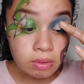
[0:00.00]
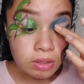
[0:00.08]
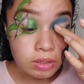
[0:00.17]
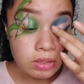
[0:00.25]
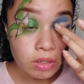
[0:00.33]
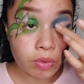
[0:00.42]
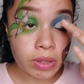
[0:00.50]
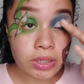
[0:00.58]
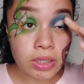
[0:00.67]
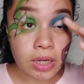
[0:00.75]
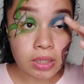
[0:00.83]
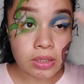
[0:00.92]
así sí lo voy a
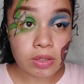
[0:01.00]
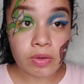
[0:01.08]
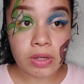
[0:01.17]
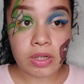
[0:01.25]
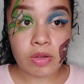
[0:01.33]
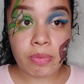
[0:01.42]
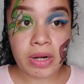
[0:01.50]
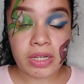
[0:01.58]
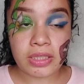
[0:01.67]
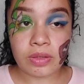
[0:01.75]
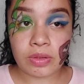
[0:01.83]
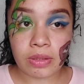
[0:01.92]
hacer así con el dedo para
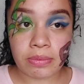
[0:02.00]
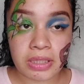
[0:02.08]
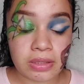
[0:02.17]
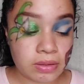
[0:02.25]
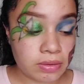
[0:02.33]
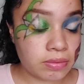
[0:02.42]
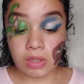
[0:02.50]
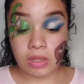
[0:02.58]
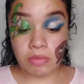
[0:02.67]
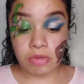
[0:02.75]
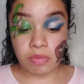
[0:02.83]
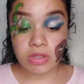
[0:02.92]
que se note más.
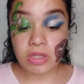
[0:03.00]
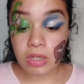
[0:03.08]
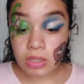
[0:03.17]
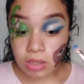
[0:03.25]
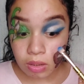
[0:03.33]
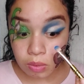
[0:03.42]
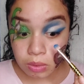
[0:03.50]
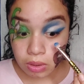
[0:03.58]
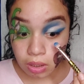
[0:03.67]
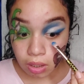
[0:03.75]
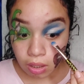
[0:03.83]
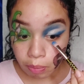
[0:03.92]
El mismo celeste que
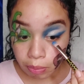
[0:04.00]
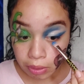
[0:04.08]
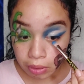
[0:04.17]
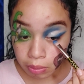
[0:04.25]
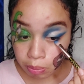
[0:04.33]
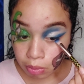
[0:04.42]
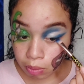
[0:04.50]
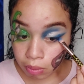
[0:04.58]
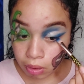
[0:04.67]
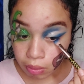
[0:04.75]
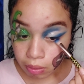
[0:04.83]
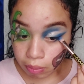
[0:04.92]
usé al principio lo voy
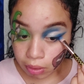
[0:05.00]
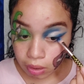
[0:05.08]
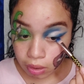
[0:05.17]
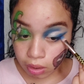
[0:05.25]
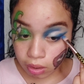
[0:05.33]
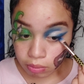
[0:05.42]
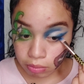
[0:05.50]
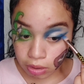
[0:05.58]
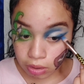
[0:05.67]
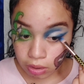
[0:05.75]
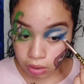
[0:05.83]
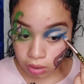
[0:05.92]
a llevar acá a mi
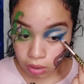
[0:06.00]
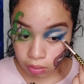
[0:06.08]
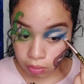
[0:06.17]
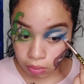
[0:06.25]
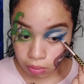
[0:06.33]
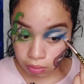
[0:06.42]
línea de agua.